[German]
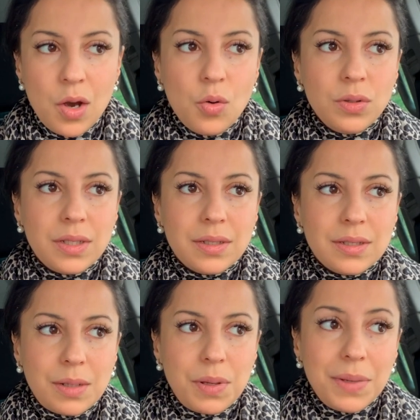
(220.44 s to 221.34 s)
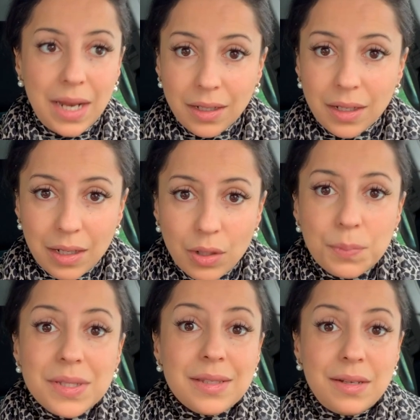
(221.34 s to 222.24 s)
Und das hat bei mir lange gedauert,
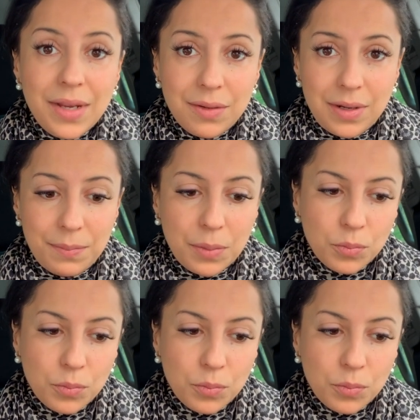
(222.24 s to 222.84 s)
bis es dann weg war.